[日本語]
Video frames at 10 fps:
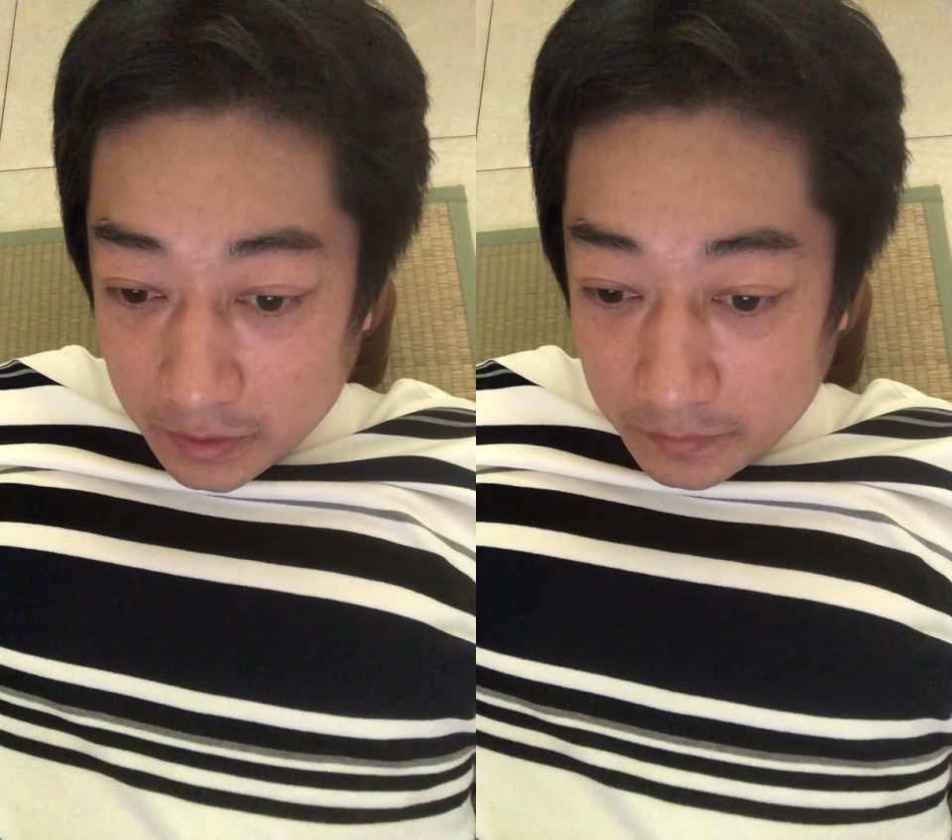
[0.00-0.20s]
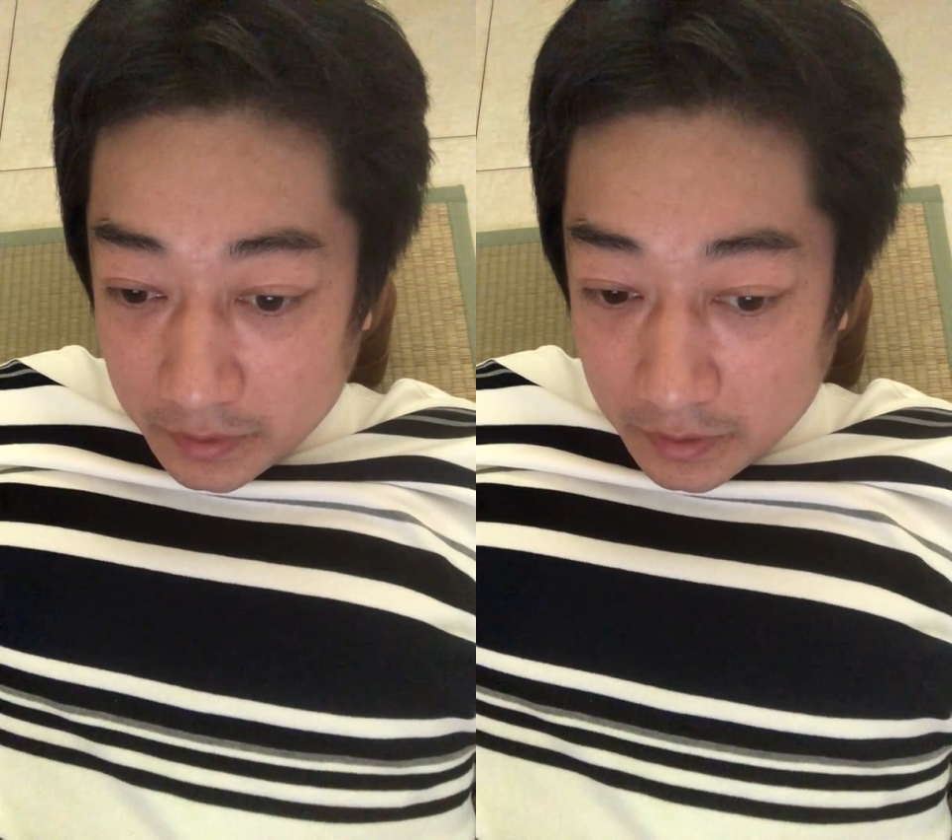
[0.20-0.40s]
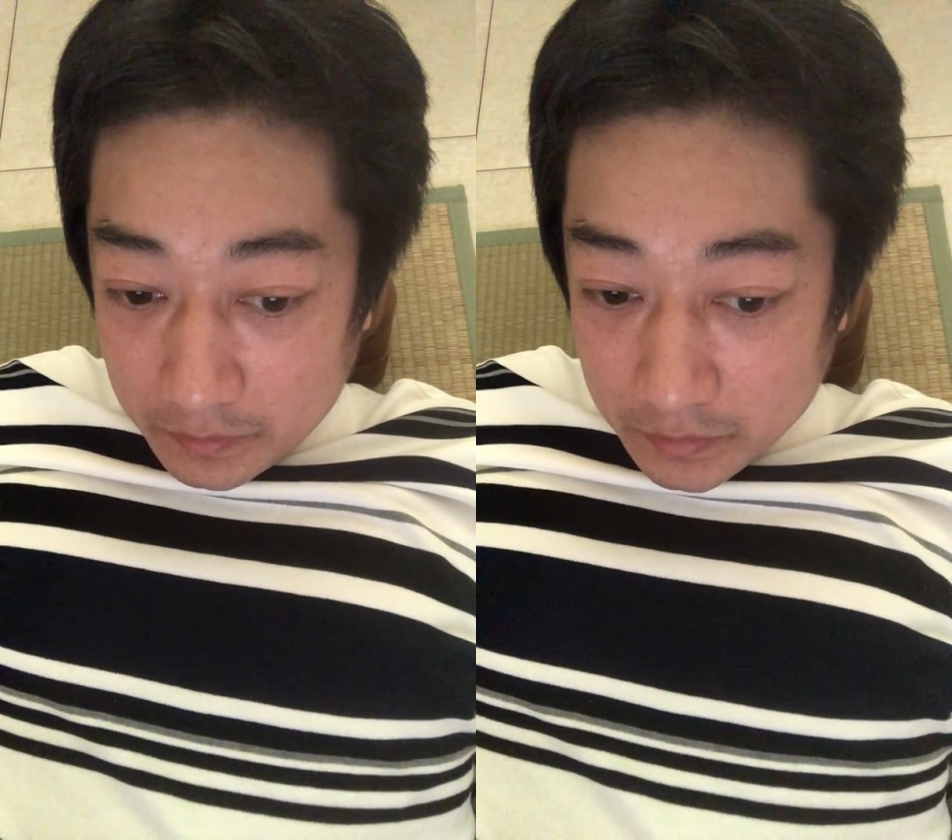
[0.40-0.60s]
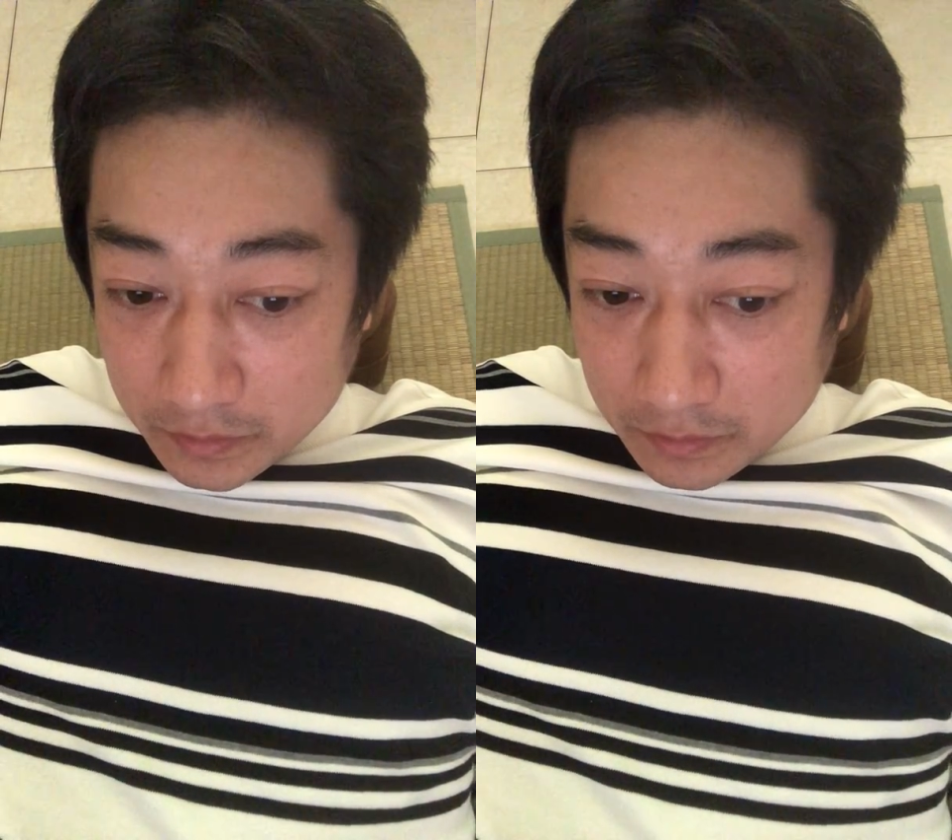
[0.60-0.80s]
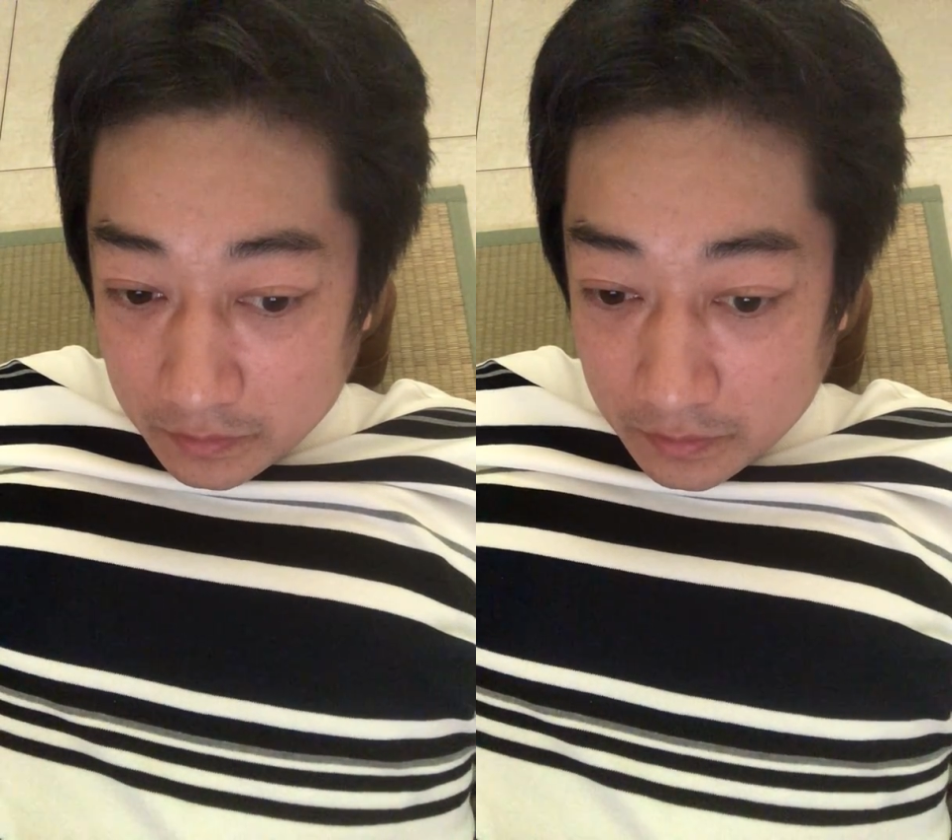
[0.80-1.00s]
える場合があります
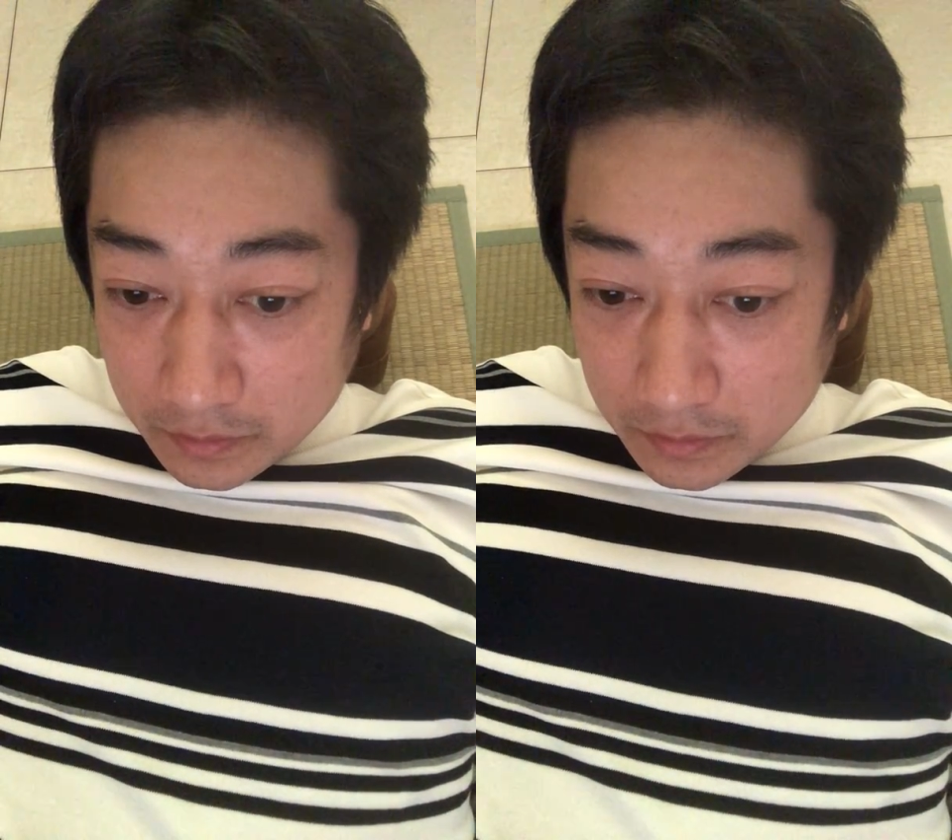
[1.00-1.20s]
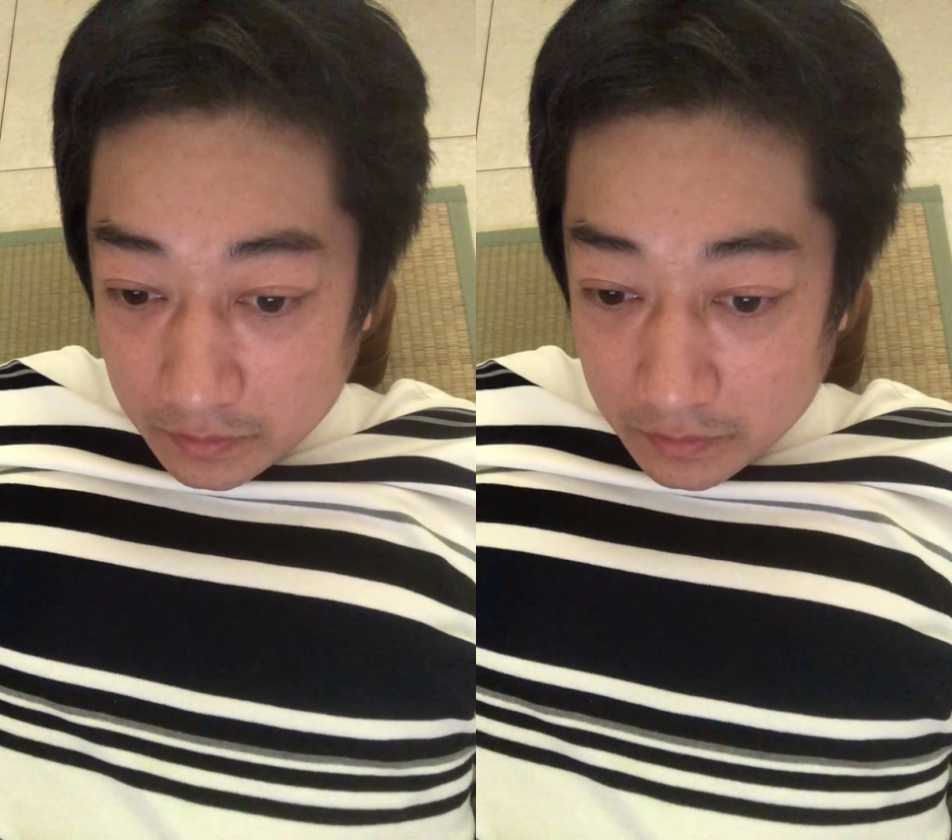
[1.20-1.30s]
と。うん